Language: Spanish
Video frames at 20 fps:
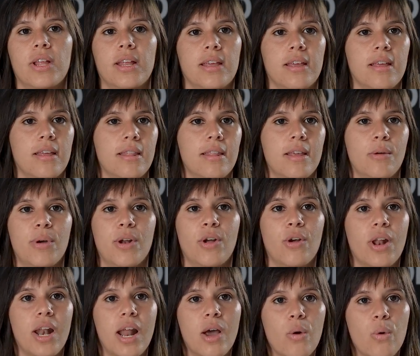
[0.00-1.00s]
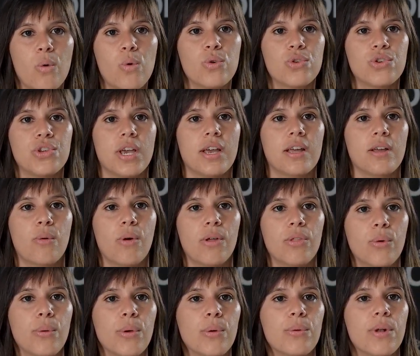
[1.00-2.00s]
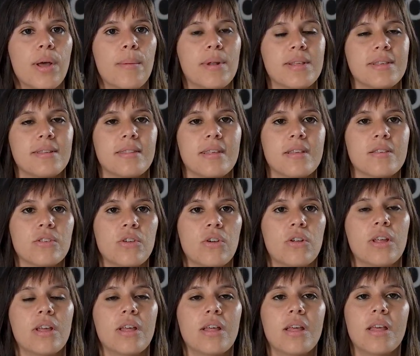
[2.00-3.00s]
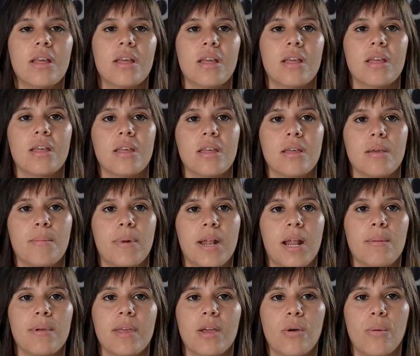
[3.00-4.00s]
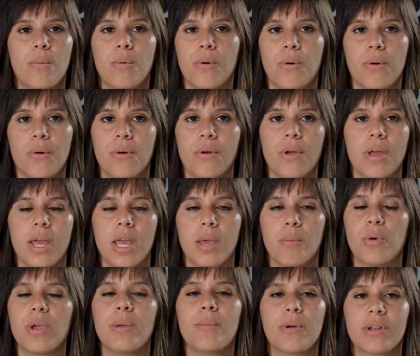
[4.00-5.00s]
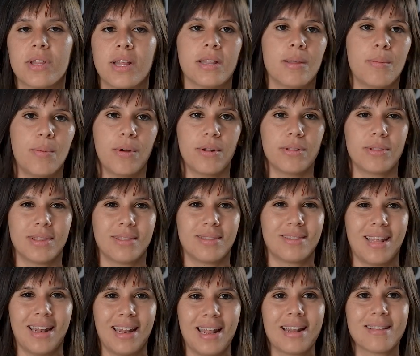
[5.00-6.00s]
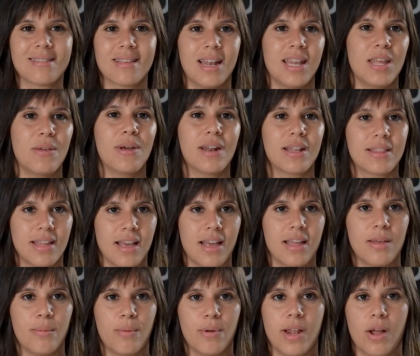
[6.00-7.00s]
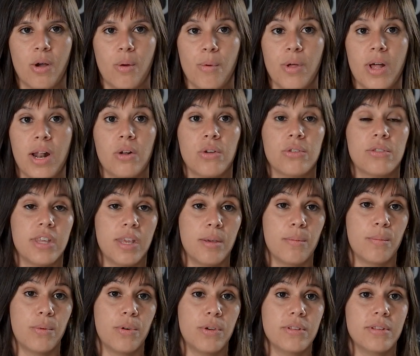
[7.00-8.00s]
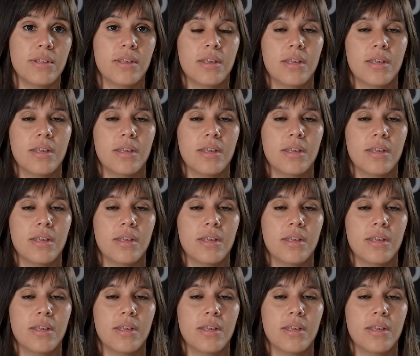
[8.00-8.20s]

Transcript: de, bueno, la escucha, de cuando veo una presentación. Eh, para mí es como, es muy importante poder tener esa libertad de poder acomodar los tiempos